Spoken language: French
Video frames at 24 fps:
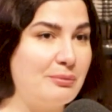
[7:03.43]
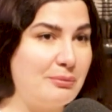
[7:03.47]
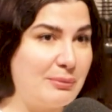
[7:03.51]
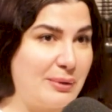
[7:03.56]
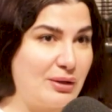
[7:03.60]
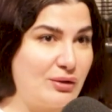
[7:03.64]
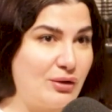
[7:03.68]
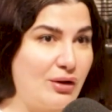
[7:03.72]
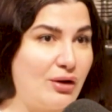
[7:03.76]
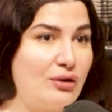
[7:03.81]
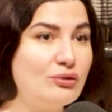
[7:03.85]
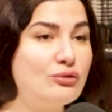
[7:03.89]

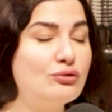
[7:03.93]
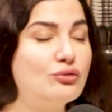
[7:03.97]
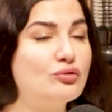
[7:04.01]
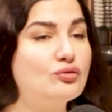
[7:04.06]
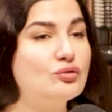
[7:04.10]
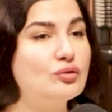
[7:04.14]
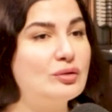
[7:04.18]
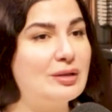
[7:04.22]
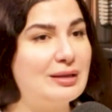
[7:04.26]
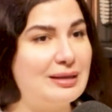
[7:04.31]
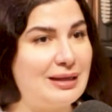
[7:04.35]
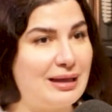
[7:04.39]
Maintenant,
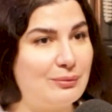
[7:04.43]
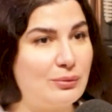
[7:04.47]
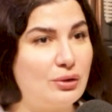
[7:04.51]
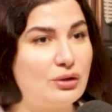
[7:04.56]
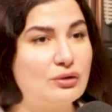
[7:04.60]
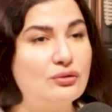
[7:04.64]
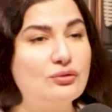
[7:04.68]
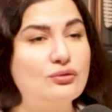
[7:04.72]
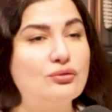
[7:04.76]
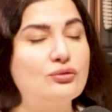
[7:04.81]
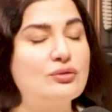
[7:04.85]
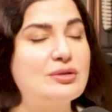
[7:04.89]
toute la
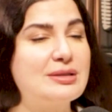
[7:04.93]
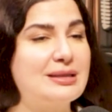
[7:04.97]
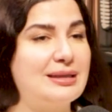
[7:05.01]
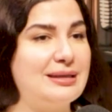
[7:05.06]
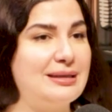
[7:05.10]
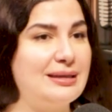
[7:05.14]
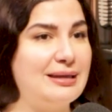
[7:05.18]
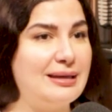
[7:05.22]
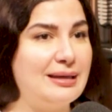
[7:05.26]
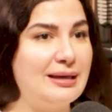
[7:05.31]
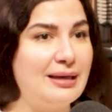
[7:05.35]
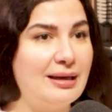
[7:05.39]
mode, tout ce
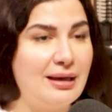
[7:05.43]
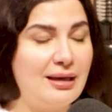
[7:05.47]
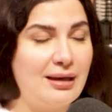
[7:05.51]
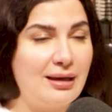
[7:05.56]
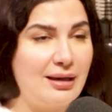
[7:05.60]
qui est